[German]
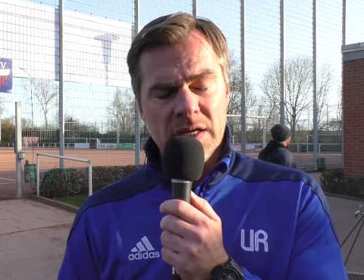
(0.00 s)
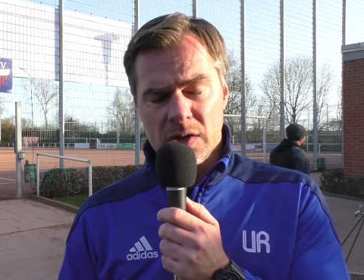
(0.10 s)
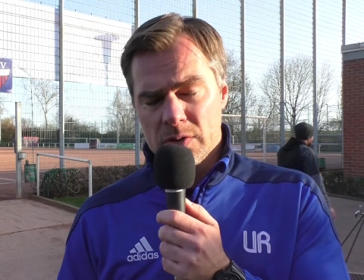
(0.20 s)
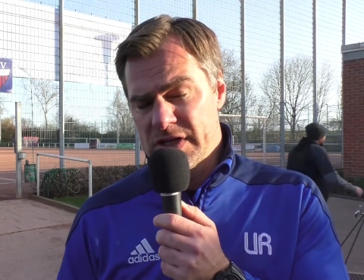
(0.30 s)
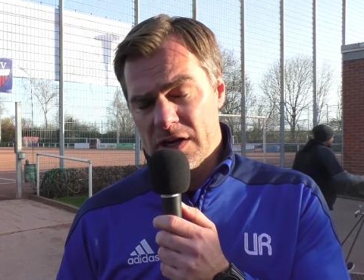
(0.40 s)

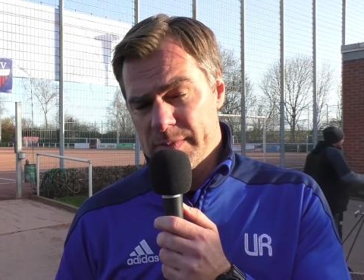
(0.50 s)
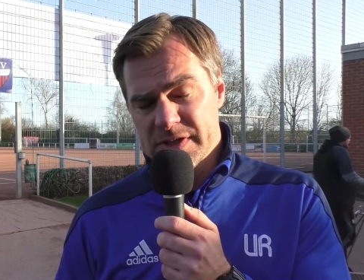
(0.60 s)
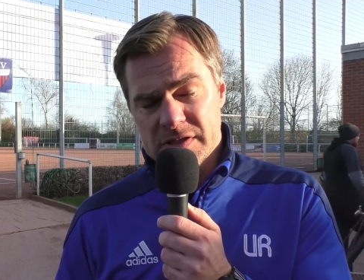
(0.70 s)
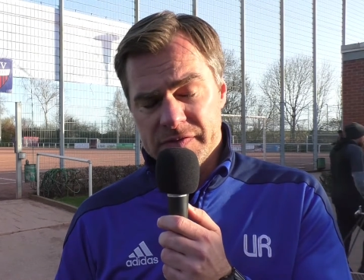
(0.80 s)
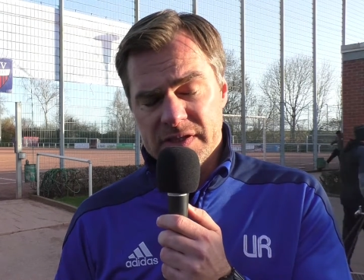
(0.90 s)
Und darum ist
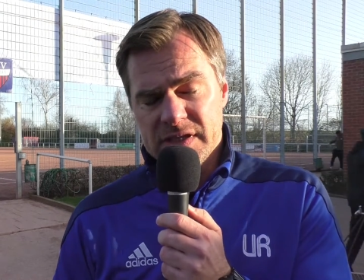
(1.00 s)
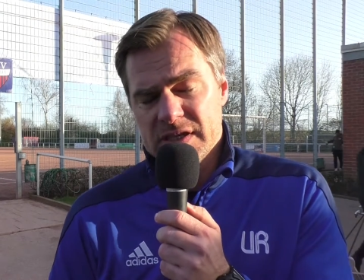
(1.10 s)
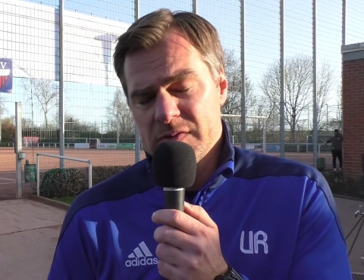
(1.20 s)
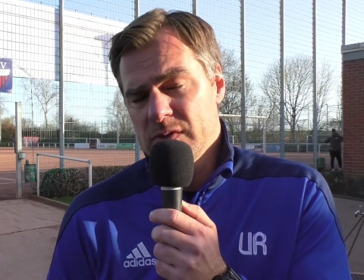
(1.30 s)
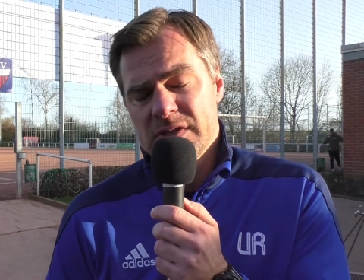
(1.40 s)
es wichtig,
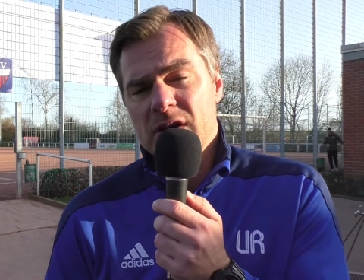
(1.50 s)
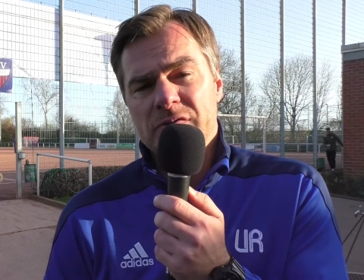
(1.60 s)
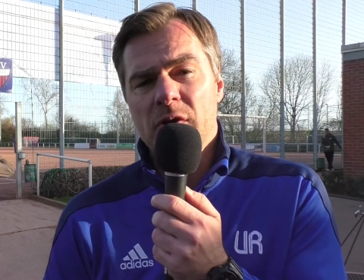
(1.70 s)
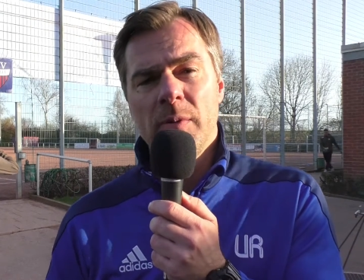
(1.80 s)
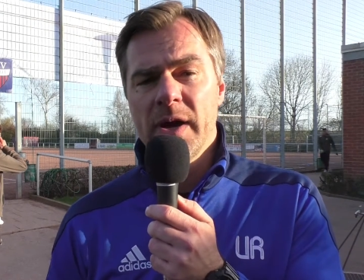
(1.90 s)
dass wir uns darauf
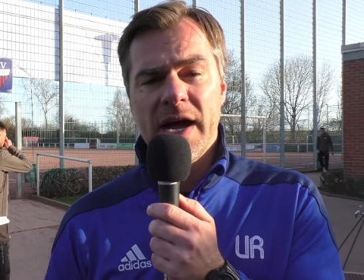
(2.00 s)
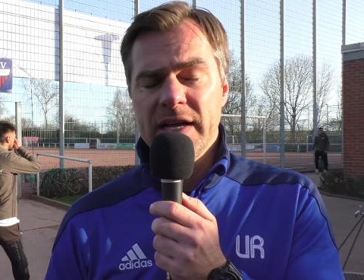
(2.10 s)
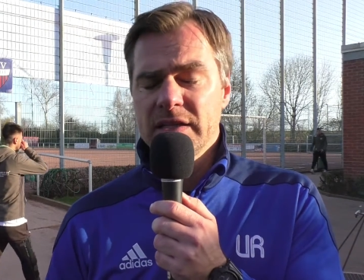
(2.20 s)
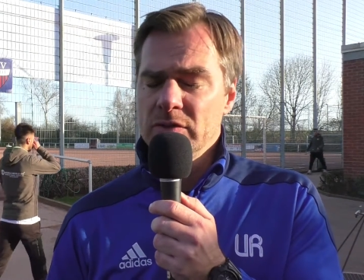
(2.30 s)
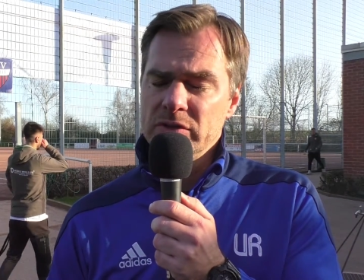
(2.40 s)

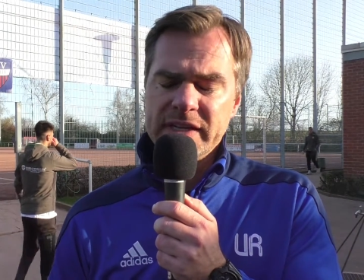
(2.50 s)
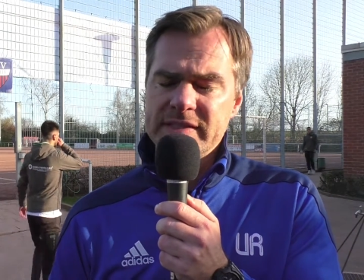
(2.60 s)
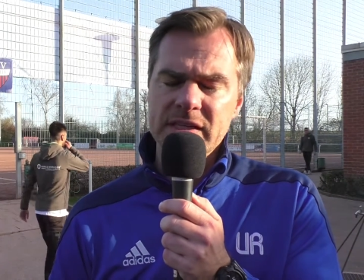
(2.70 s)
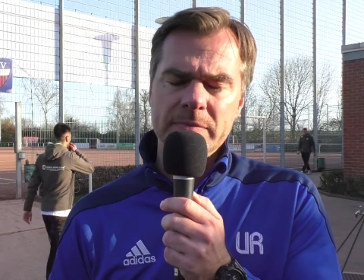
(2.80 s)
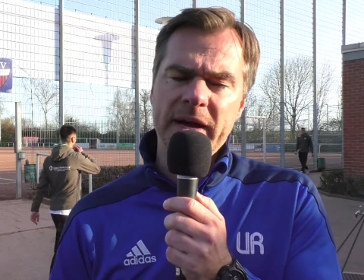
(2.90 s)
vorbereiten und jetzt
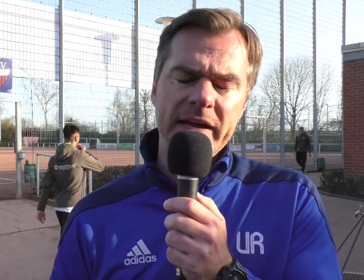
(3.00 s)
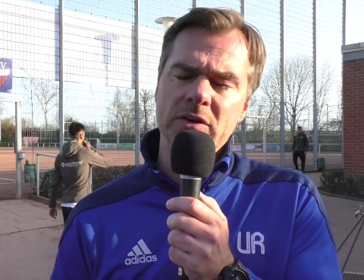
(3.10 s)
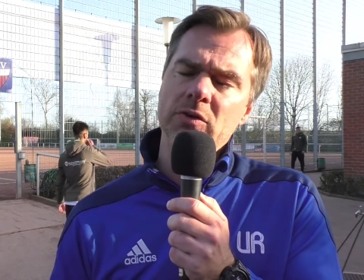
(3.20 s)
nicht meinen,